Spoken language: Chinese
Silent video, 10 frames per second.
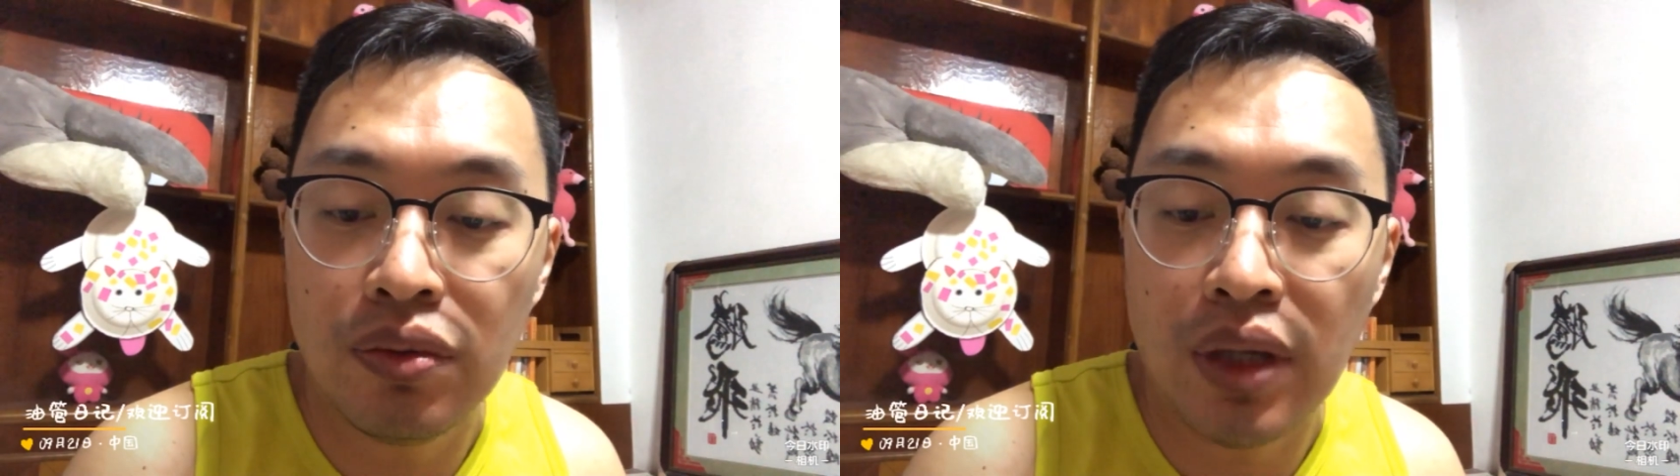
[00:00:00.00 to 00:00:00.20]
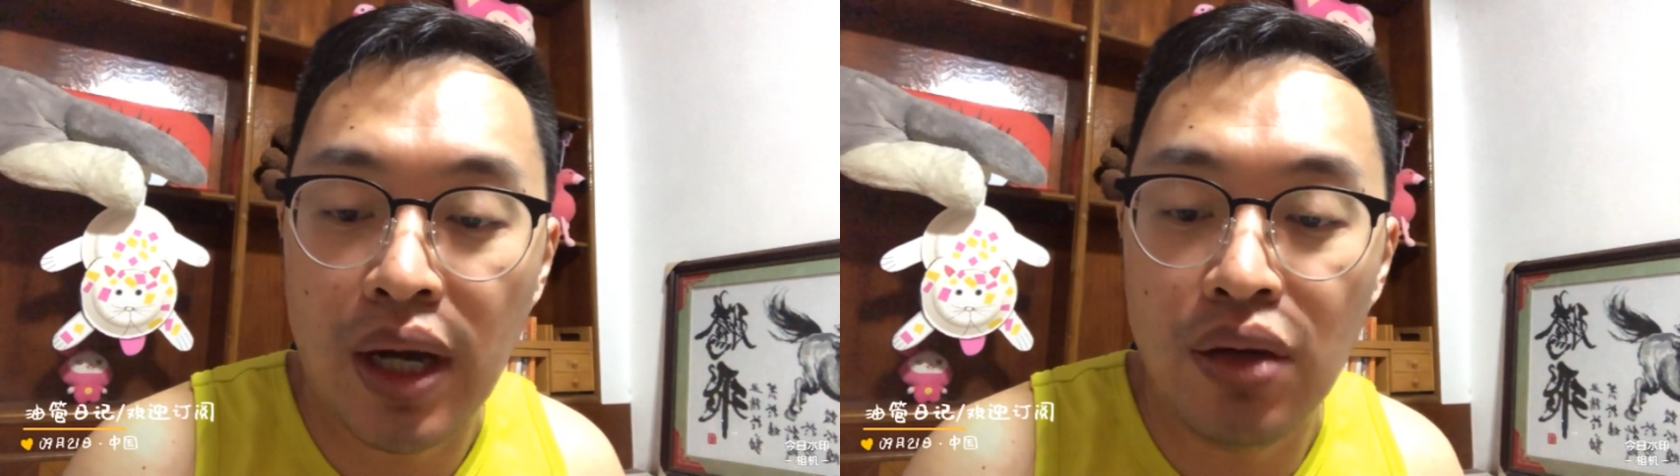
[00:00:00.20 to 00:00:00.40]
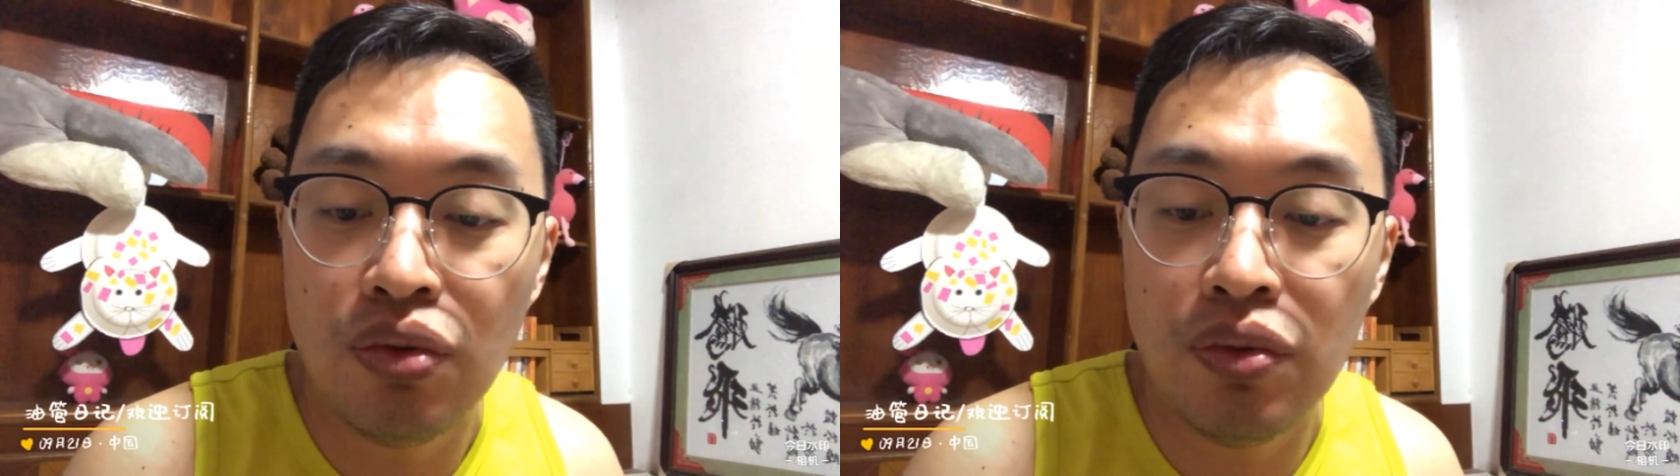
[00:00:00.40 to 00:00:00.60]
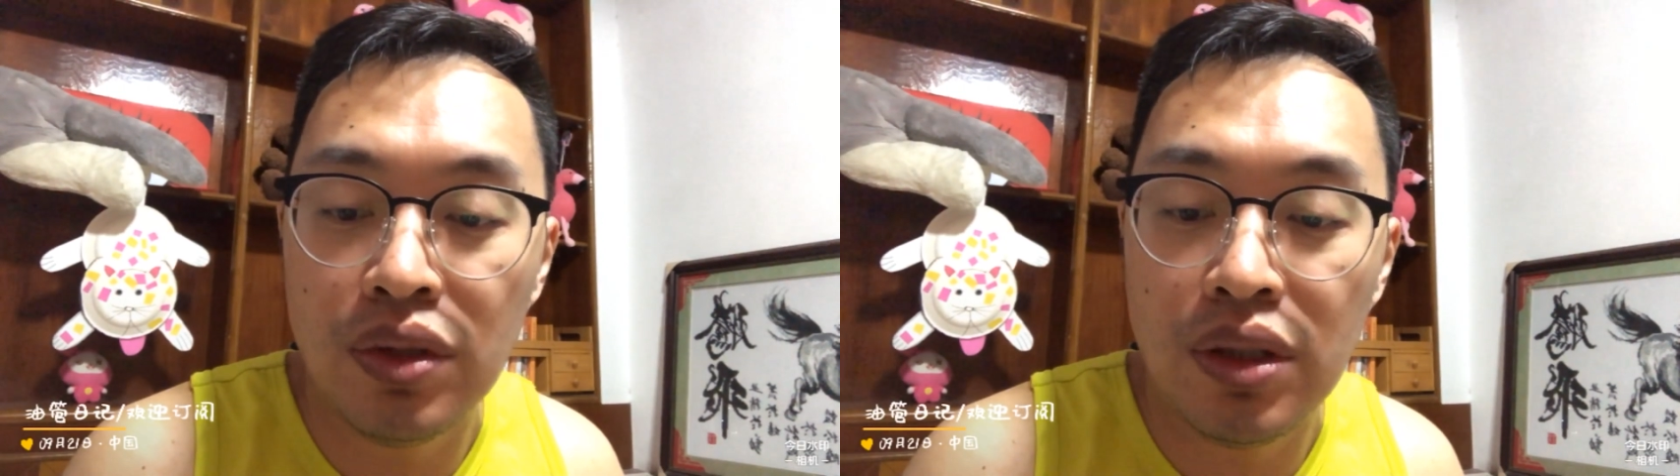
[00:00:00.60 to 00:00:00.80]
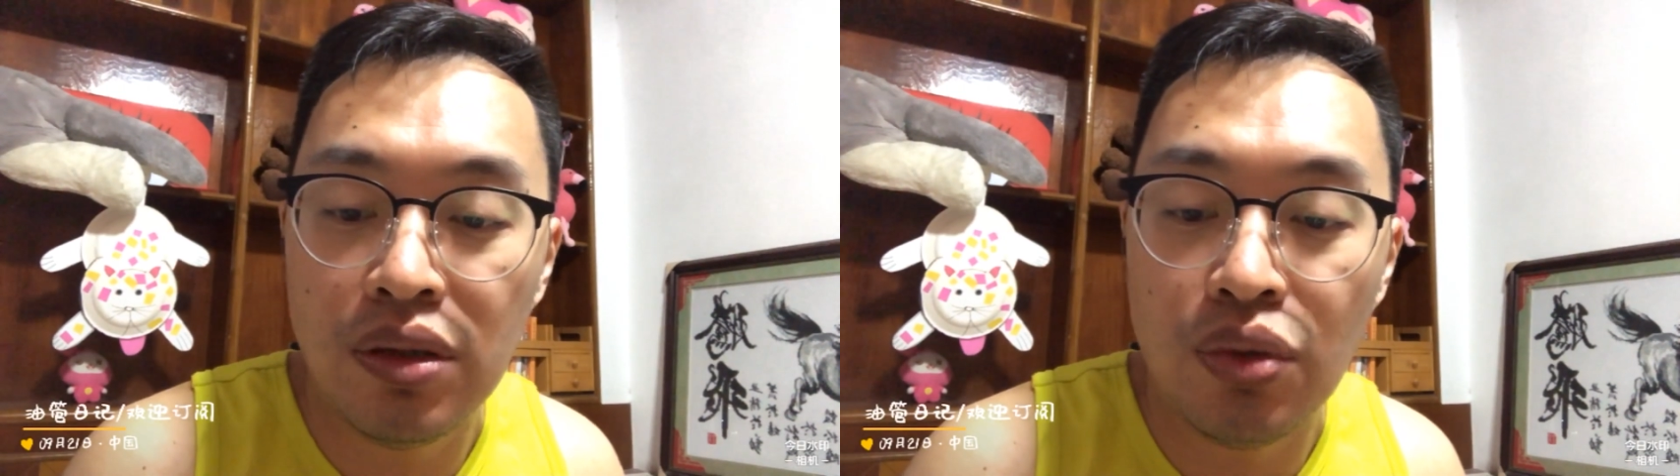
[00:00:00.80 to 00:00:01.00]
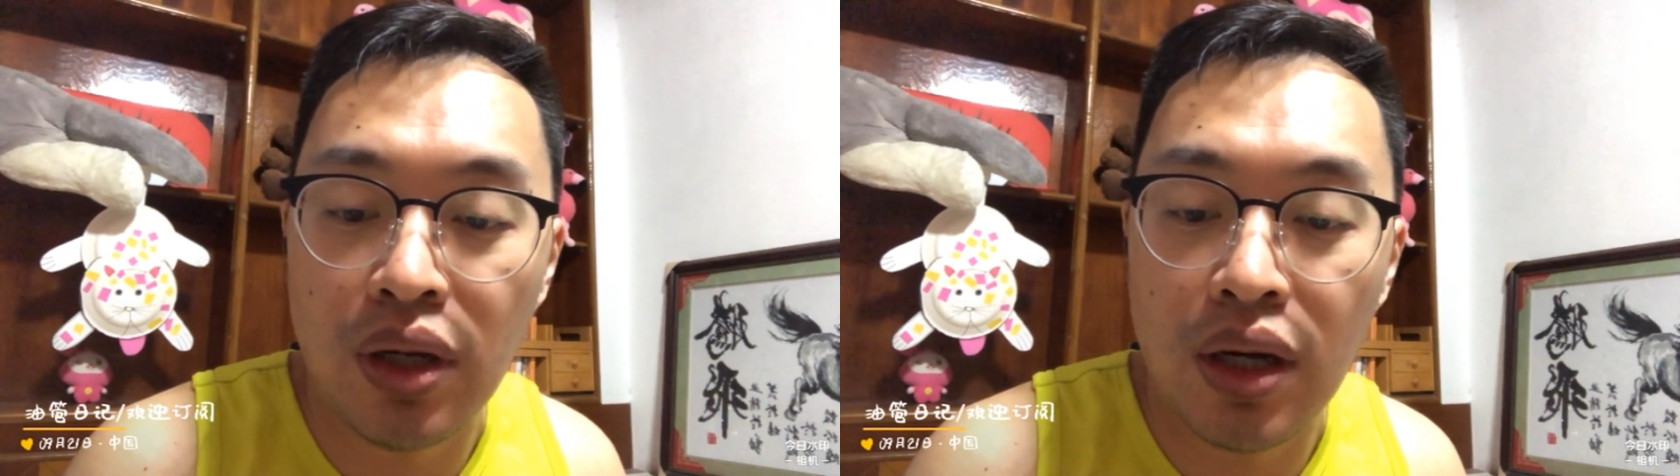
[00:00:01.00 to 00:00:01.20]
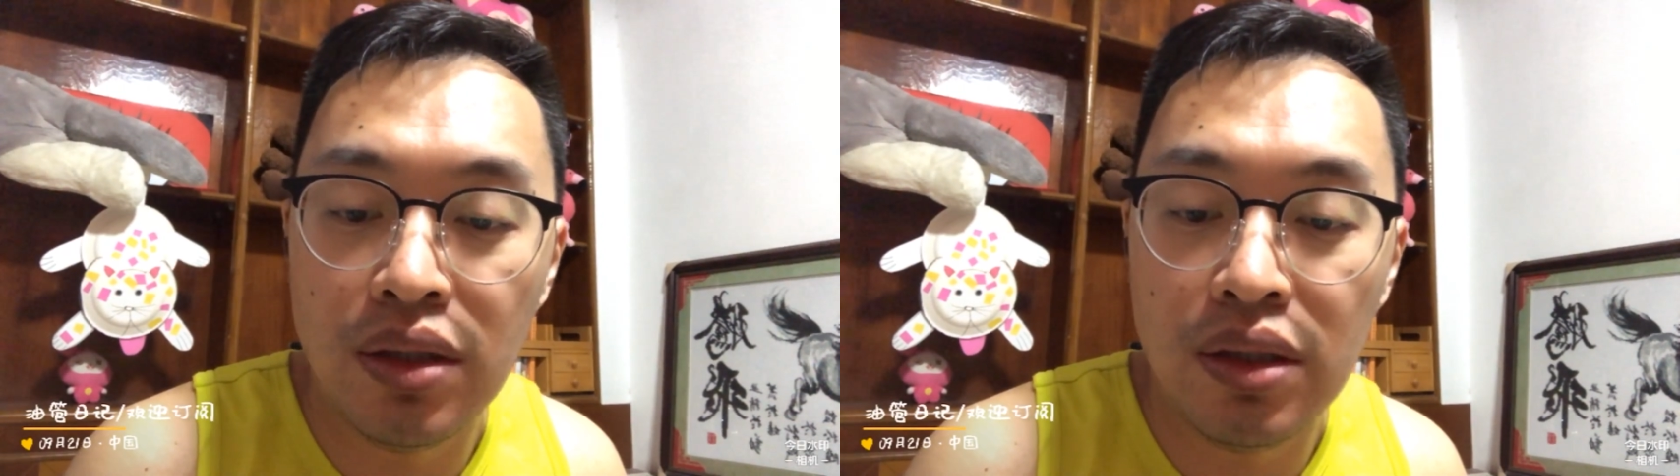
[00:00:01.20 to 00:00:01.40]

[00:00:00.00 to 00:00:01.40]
台中清泉岗基